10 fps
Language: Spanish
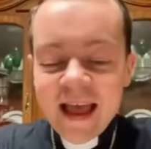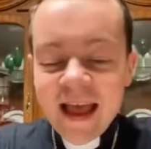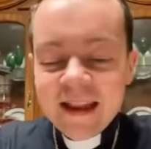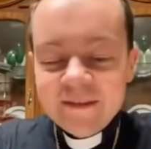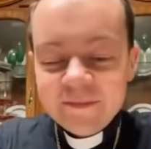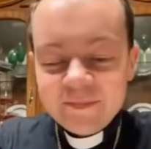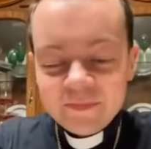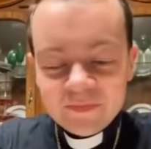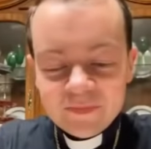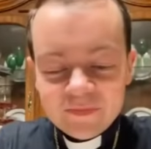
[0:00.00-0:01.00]
en
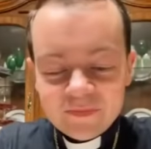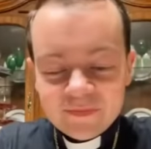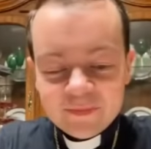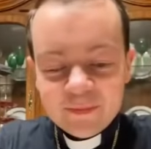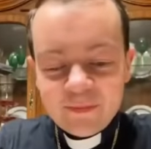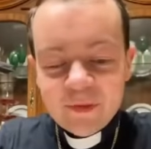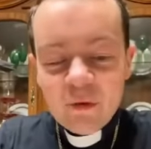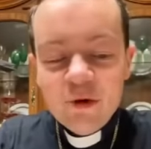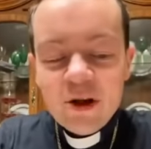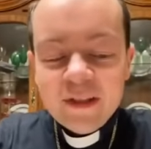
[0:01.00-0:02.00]

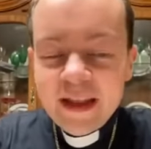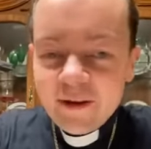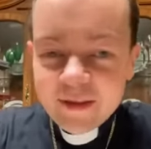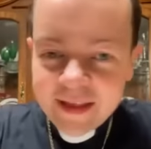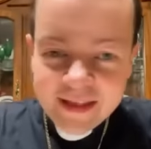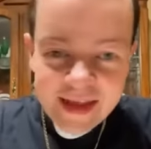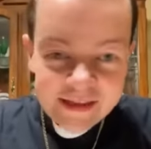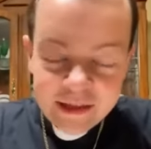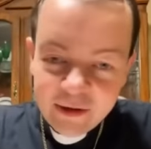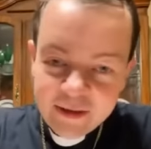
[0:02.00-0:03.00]
uno de los
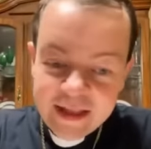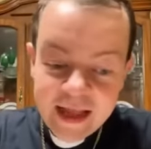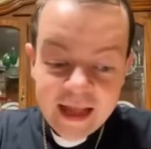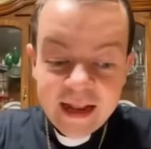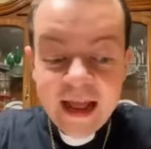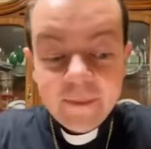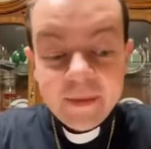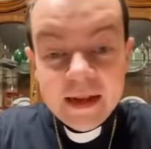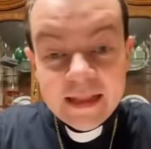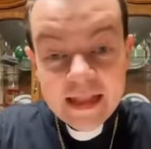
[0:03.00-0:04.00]
centros de
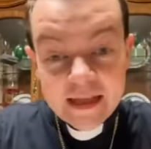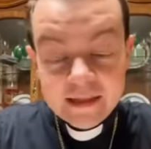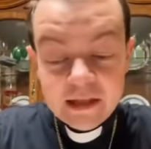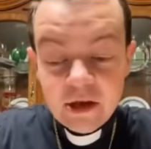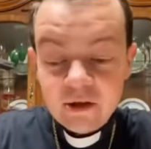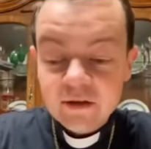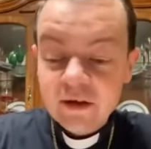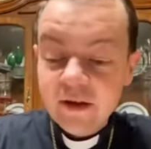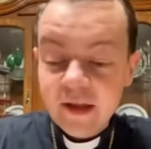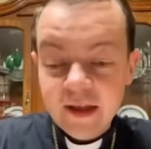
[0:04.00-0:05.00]

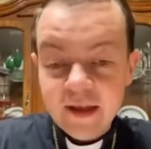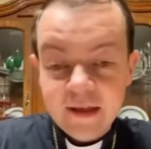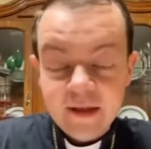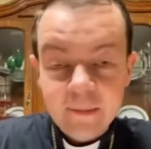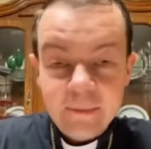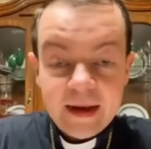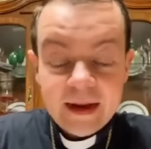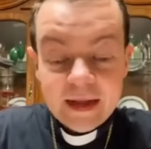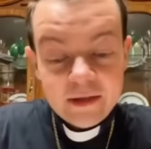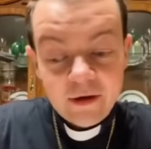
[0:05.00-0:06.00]
rehabilitación eh, para
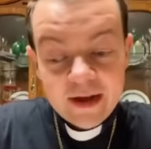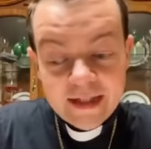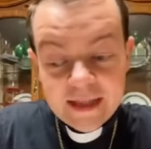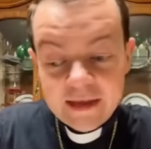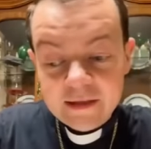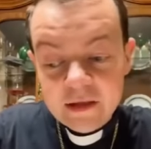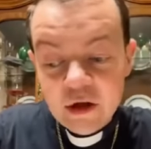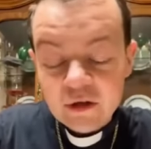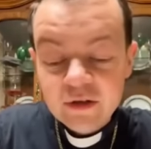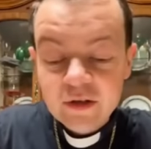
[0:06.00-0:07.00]
la
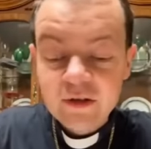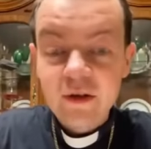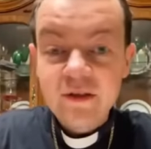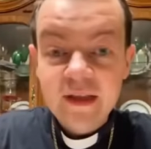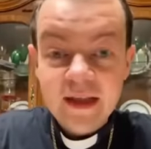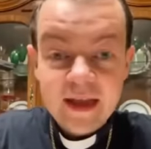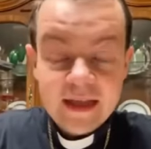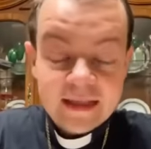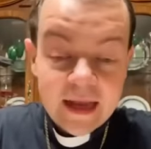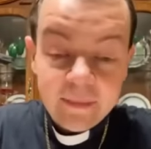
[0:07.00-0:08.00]
drogadicción donde
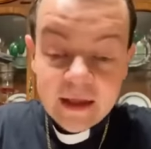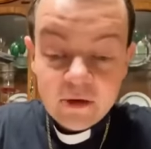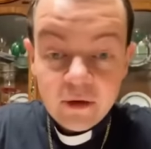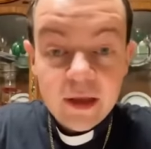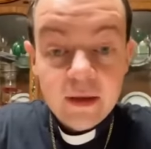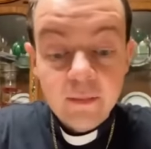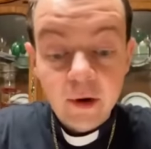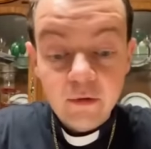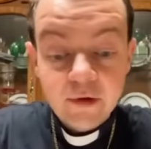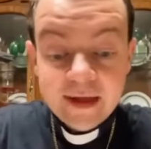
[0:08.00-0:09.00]
estaba yo
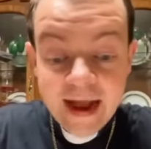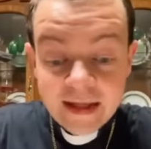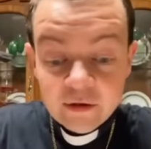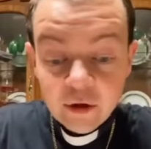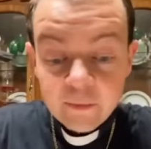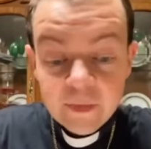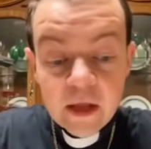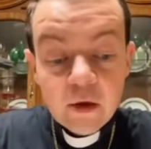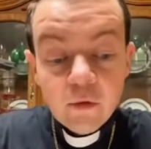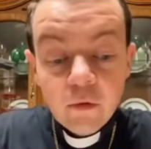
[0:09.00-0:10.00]
involucrado,
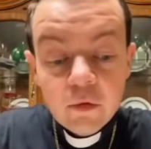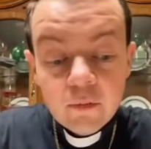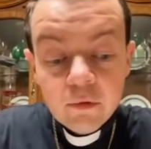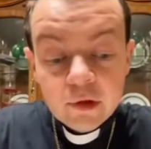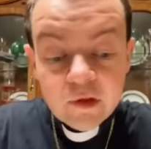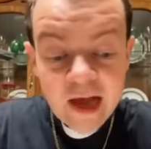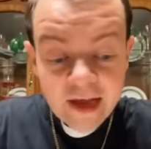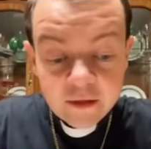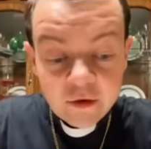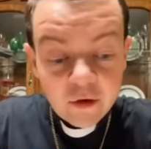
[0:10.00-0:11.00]
un
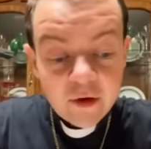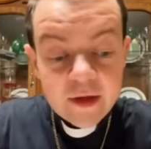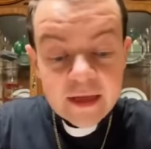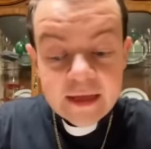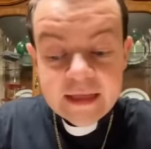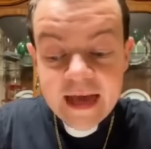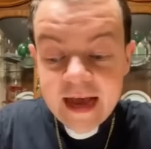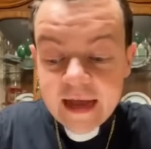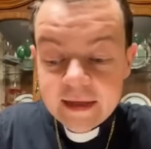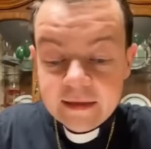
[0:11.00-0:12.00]
muchacho
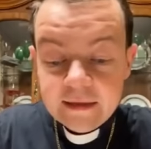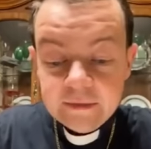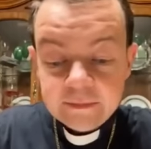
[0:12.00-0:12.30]
ya